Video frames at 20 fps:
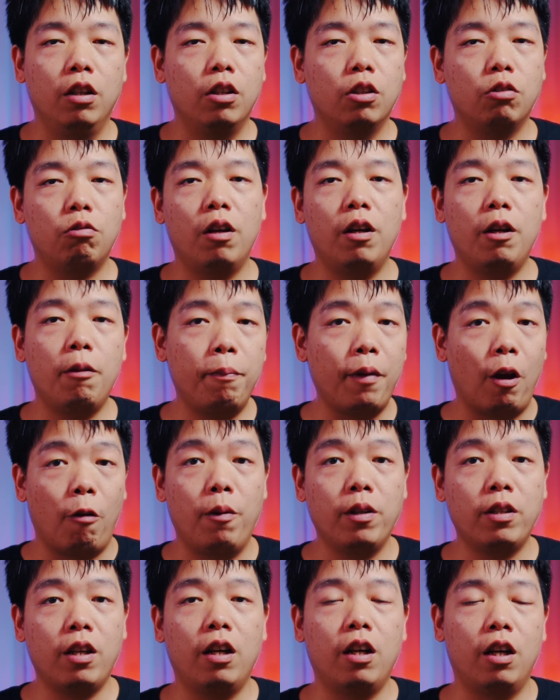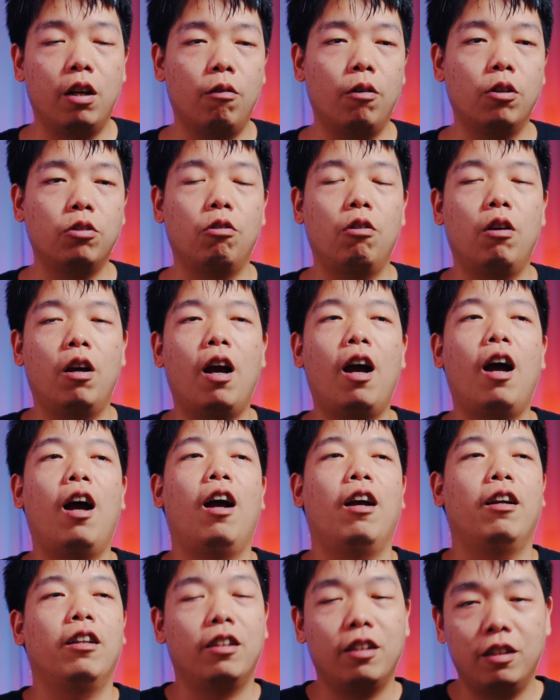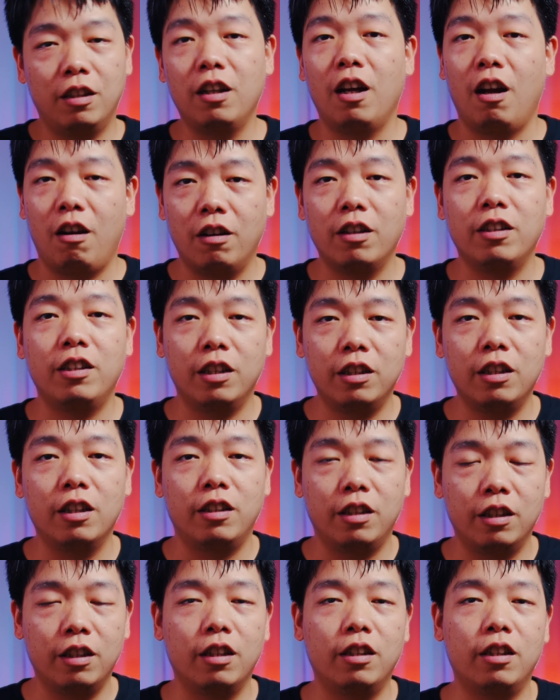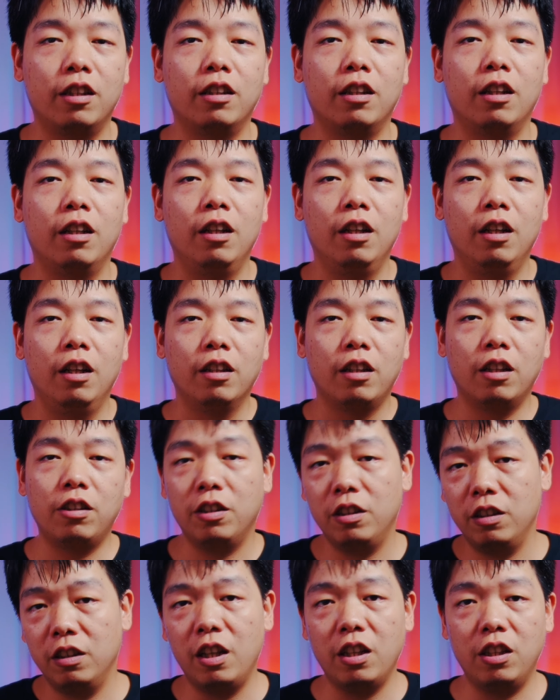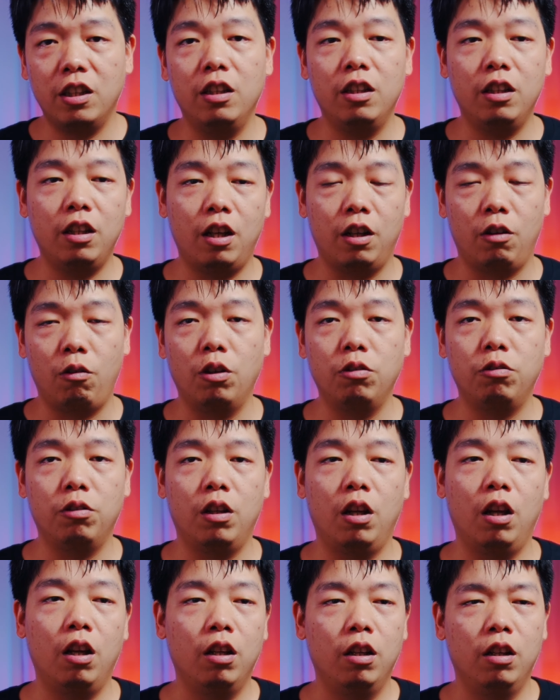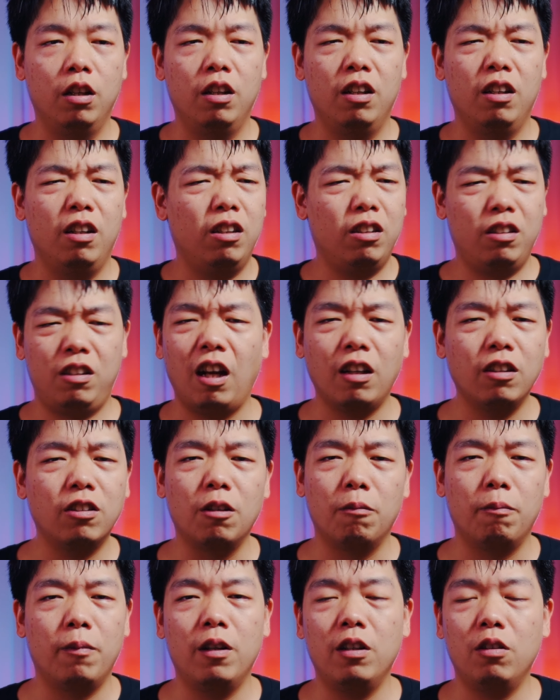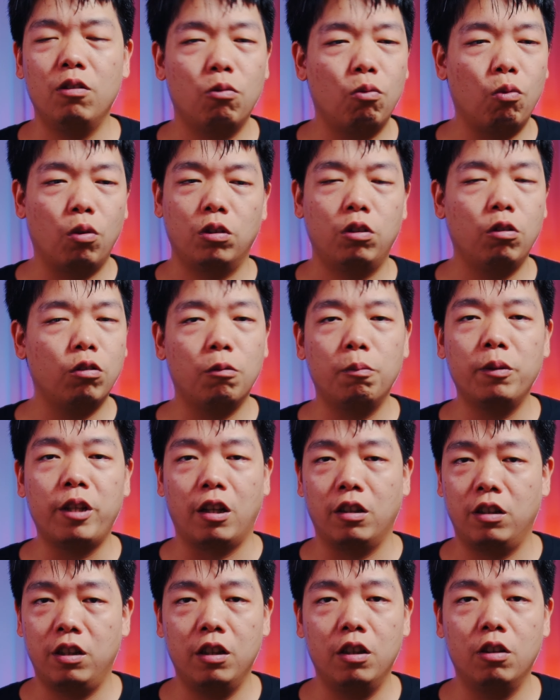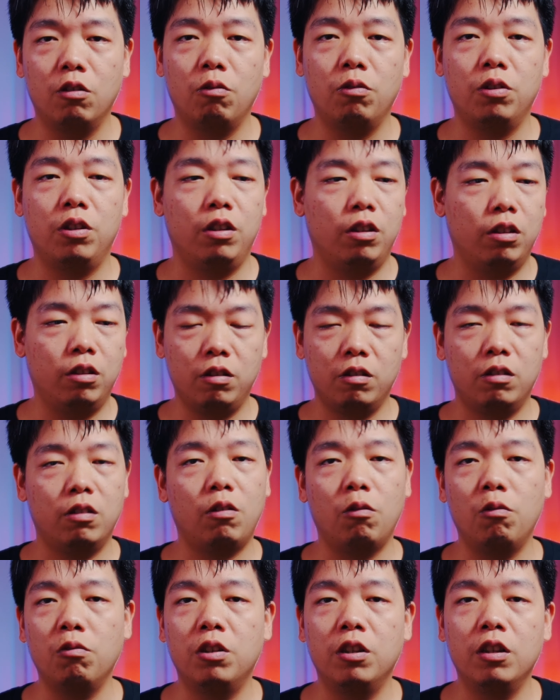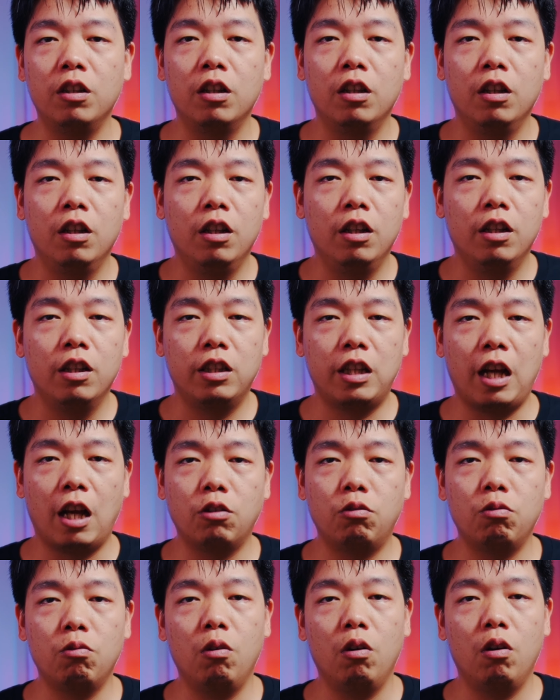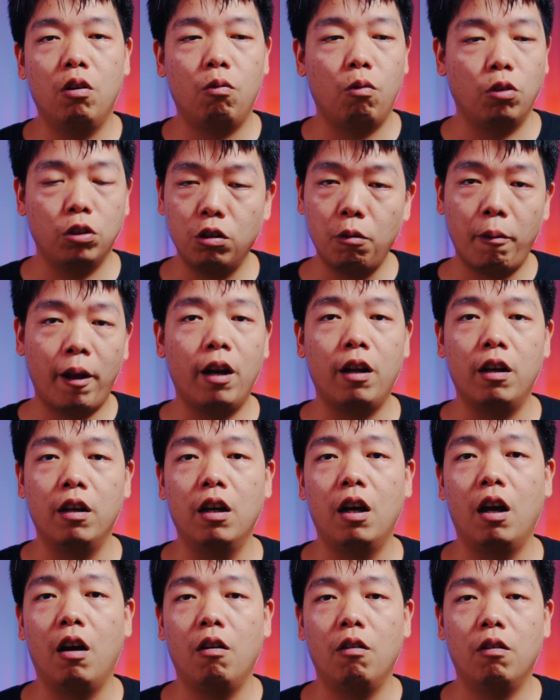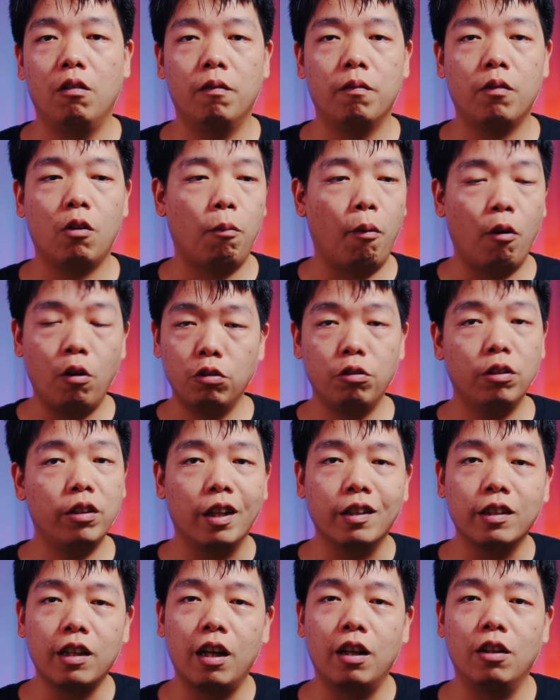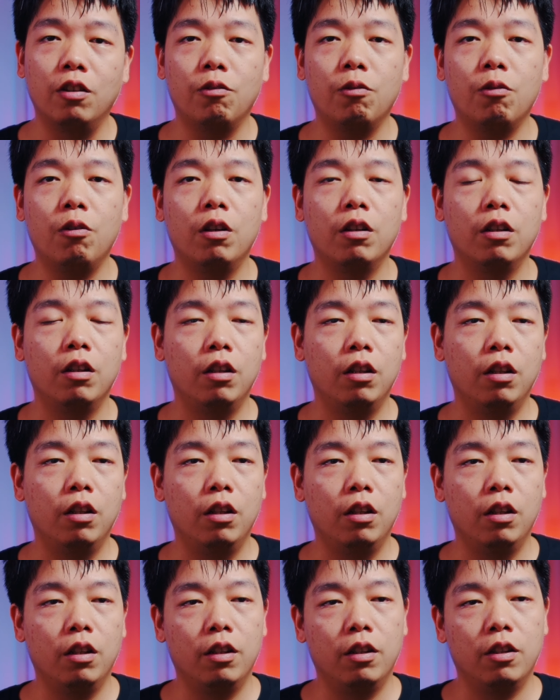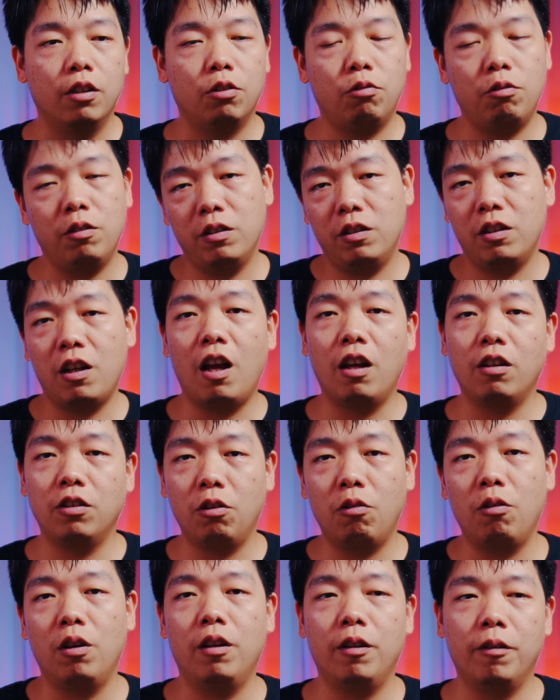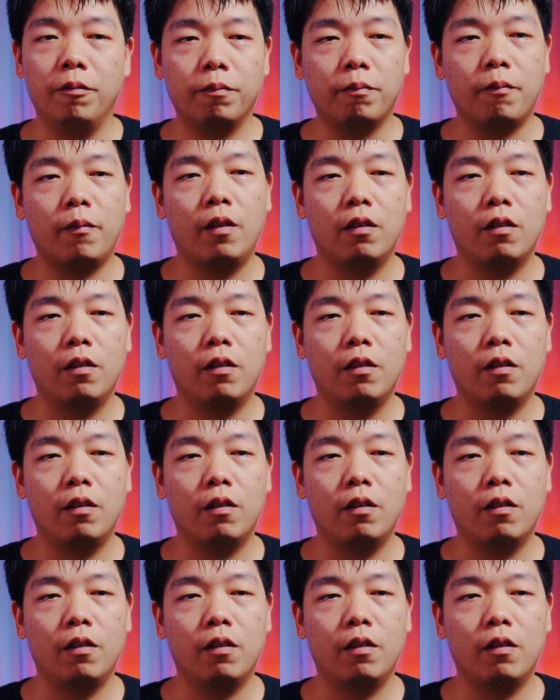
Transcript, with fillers: 虽然你表面上可能会说啊，挺好的，谢谢，那其实你内心你可能会觉得你干什么？我就是不想听你东西，你这是东西瞎说，我觉得拍的很好。 我朋友圈点赞很多，所以这样就会，